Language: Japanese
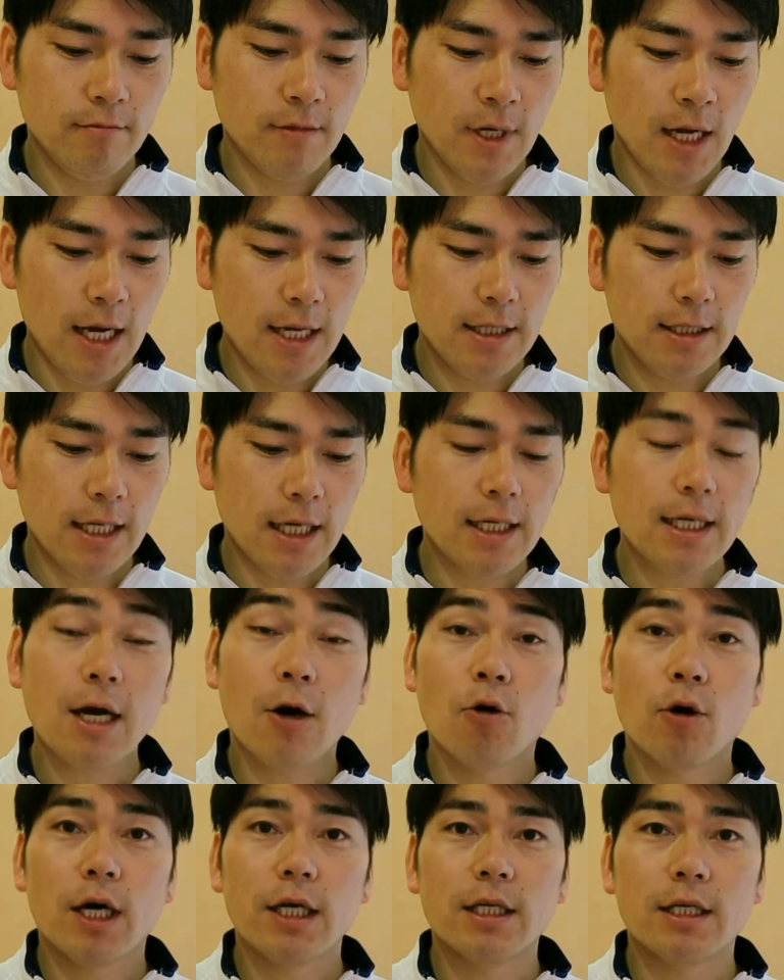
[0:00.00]
はい、何か
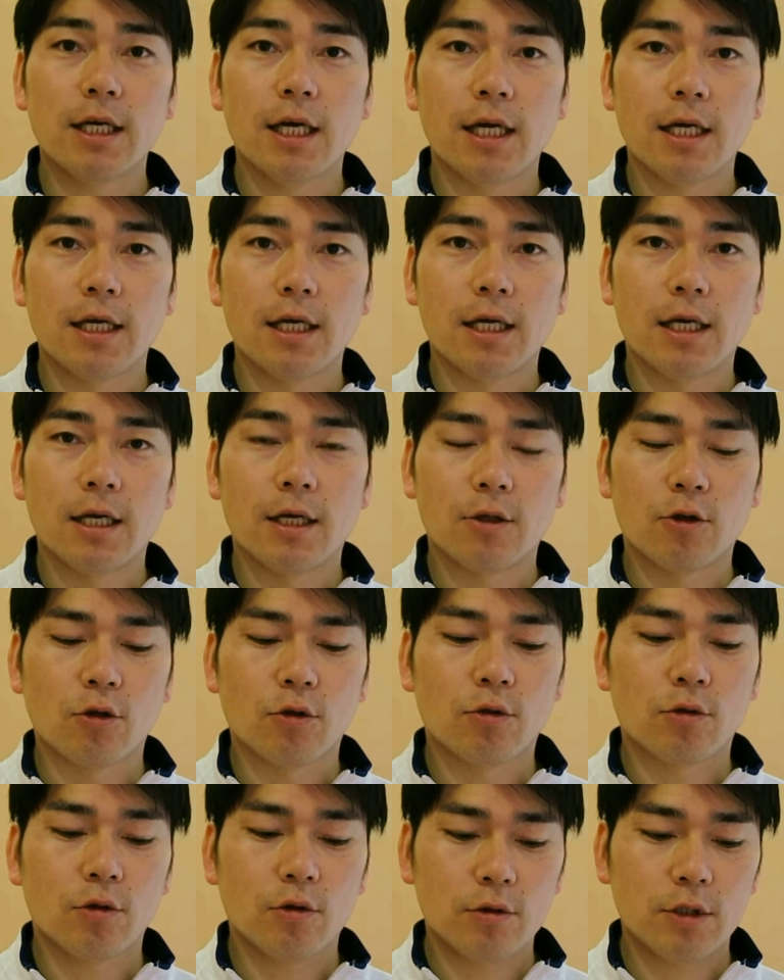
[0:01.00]
他に、えーと、
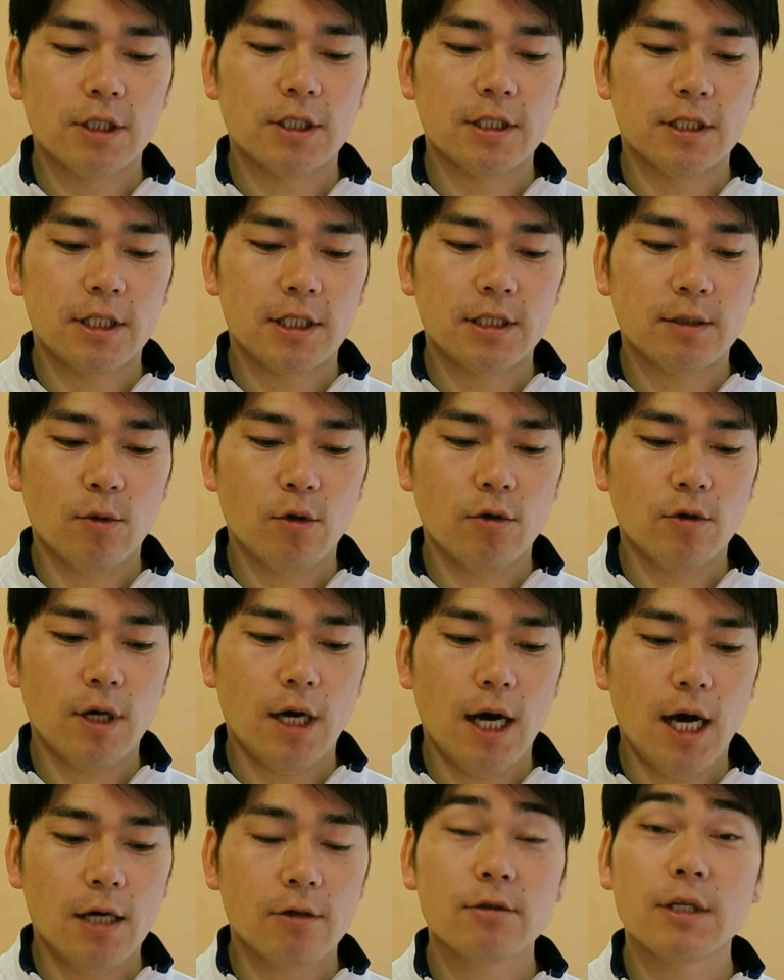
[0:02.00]
と特に質問
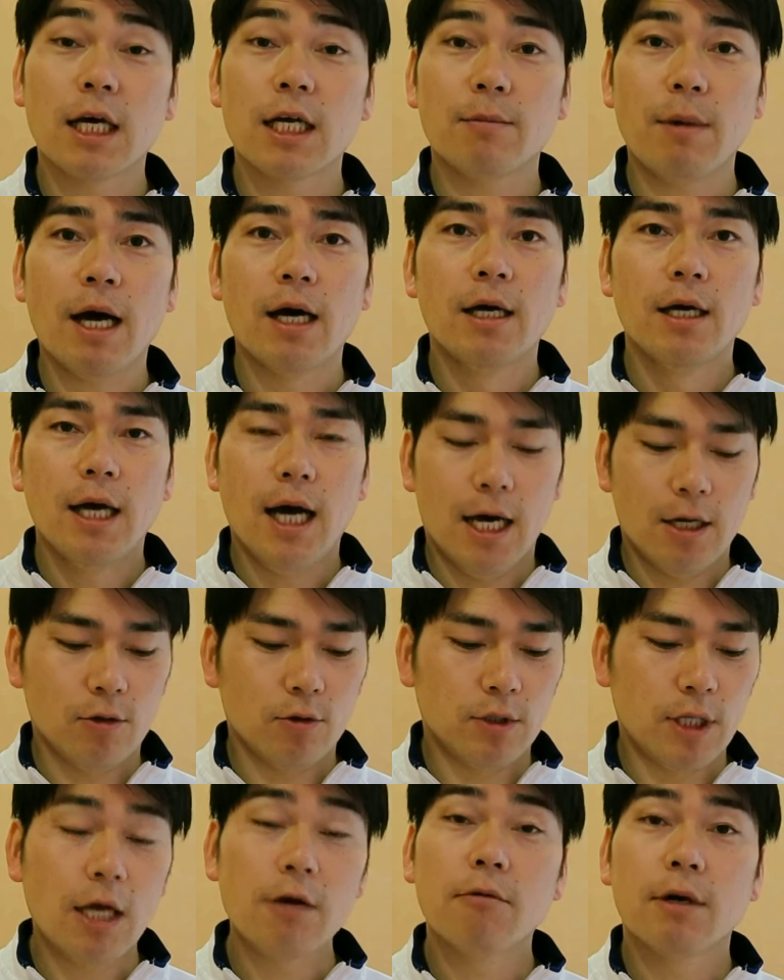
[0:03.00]
あるんであればあ
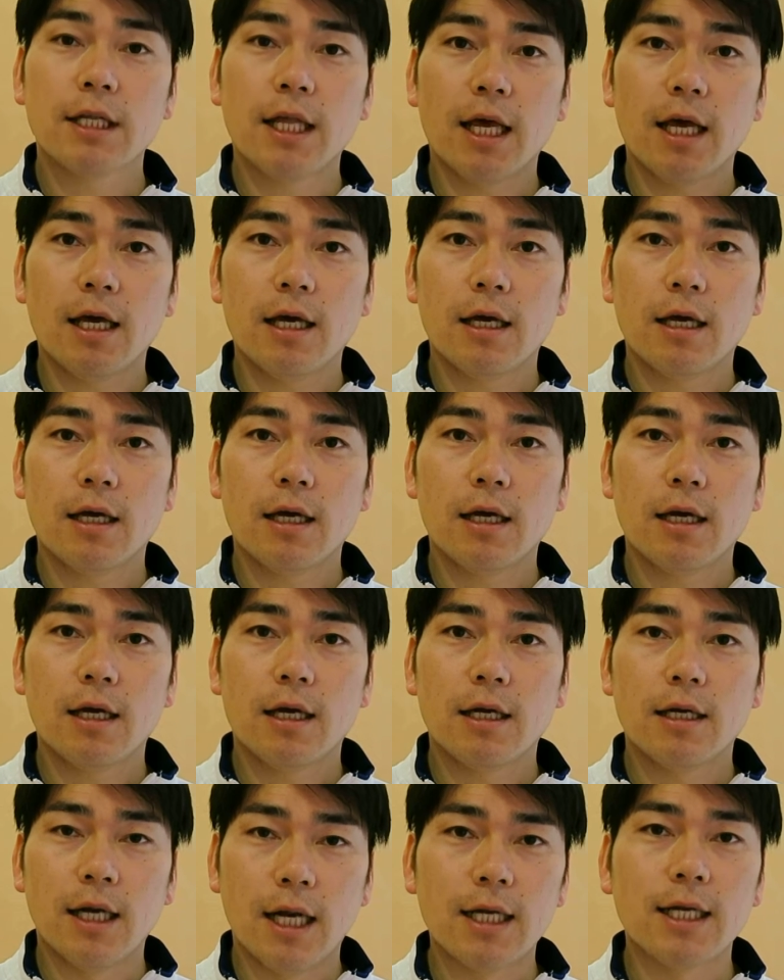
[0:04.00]
の電話で
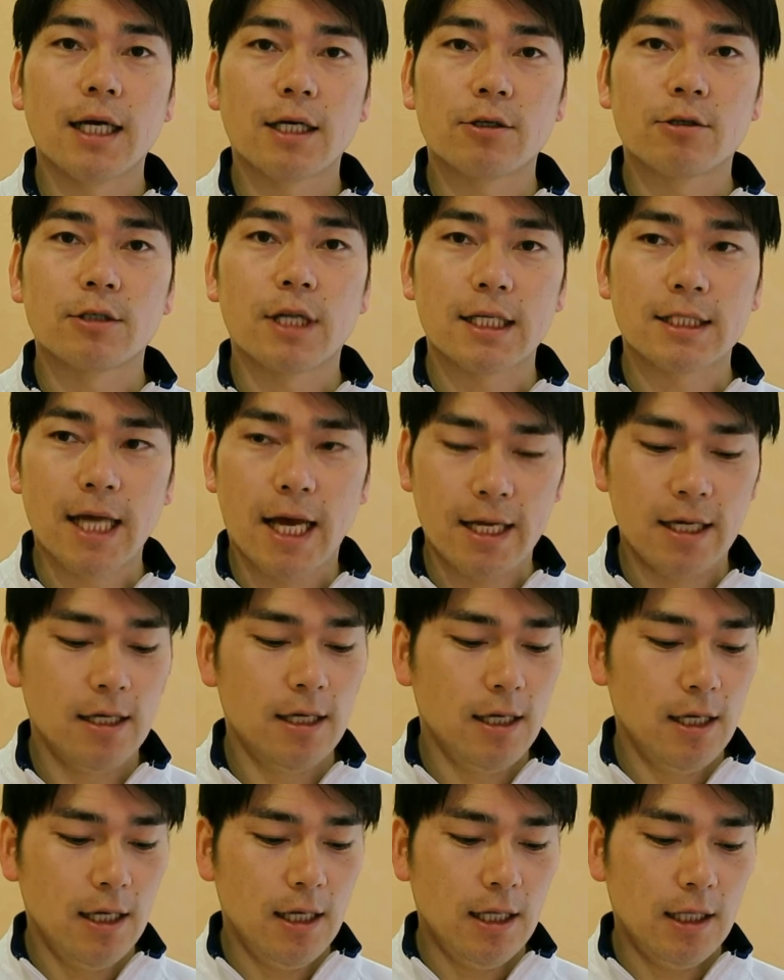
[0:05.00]
連絡ください
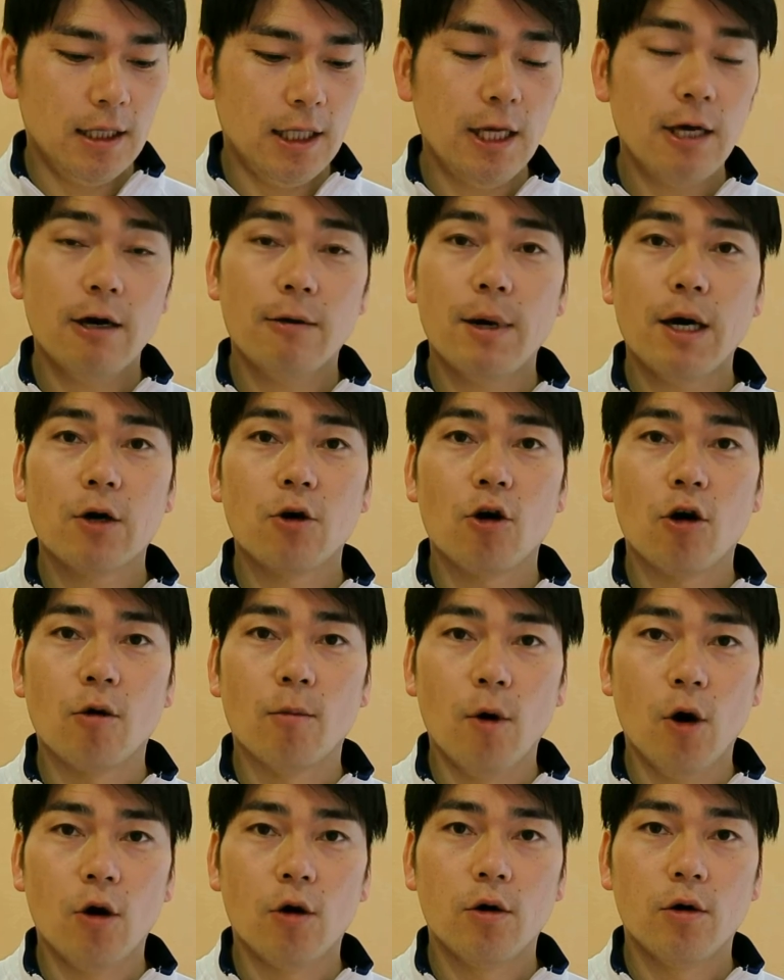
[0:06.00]
電話番号
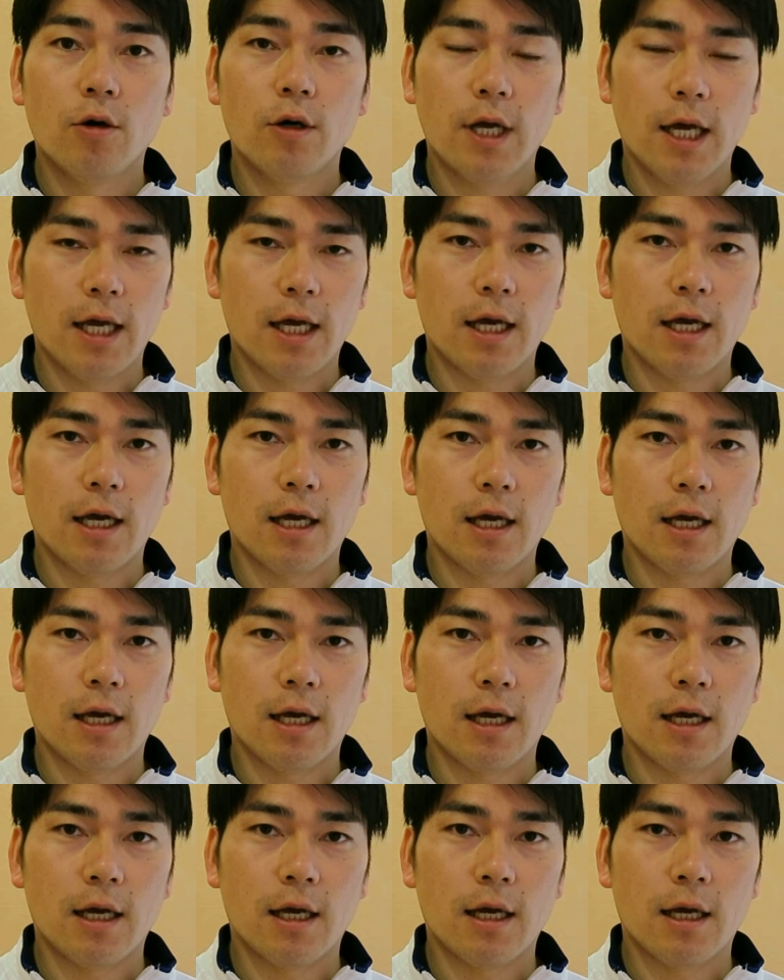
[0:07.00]
も、
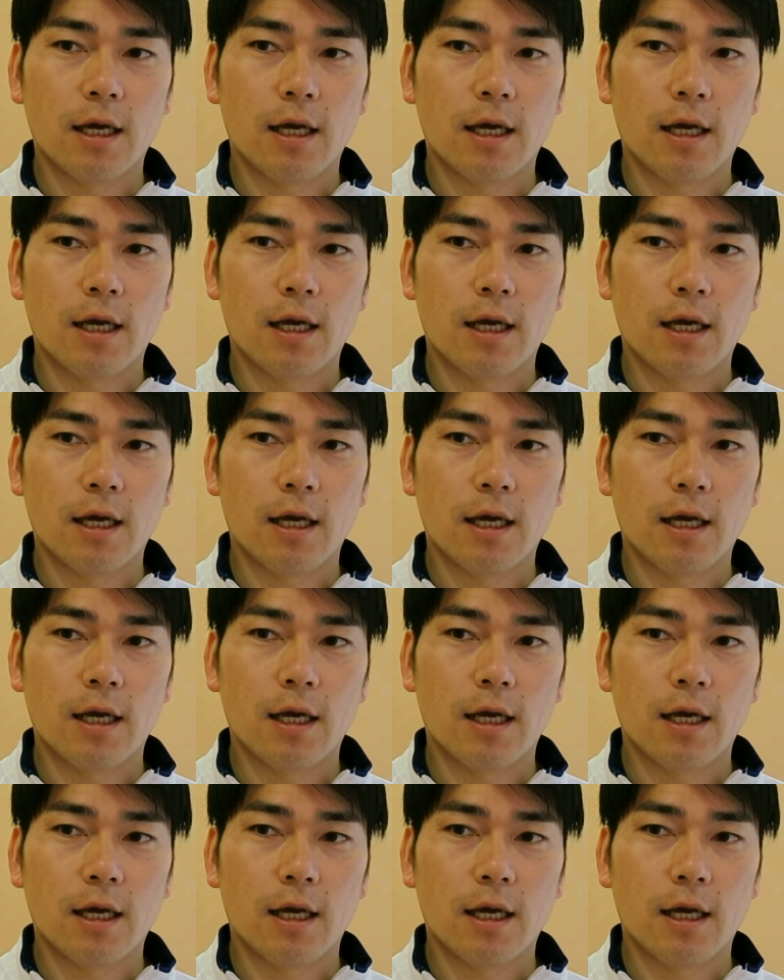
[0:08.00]
えー